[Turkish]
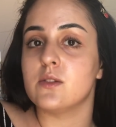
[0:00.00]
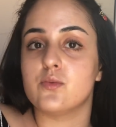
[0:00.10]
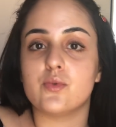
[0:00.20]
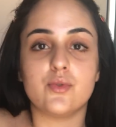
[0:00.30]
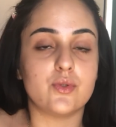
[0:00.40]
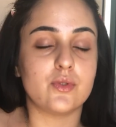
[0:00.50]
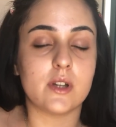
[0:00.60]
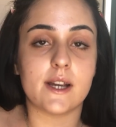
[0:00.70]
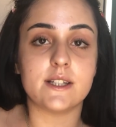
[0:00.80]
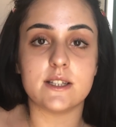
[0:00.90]
duruşunu
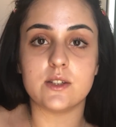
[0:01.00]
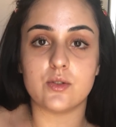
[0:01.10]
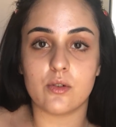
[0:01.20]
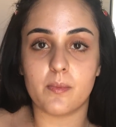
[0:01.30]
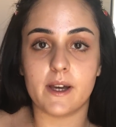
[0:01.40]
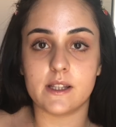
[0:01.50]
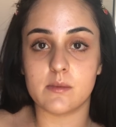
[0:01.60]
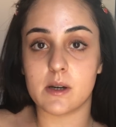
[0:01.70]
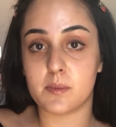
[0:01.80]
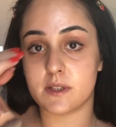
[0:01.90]
her şeyini çok
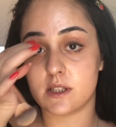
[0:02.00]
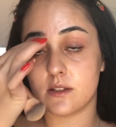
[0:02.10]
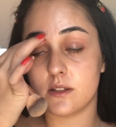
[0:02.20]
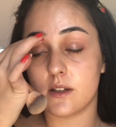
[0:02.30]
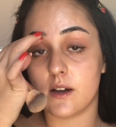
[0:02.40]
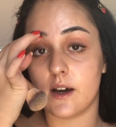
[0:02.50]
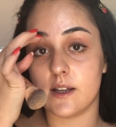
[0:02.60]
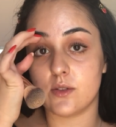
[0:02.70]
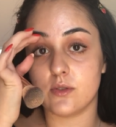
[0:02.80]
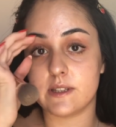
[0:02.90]
beğendim. Kapatıcılığı da
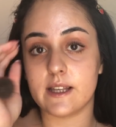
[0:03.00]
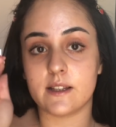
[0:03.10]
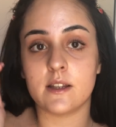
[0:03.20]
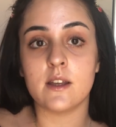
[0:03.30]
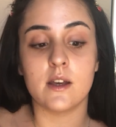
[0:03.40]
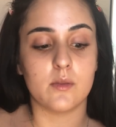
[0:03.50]
gayet yüksekti.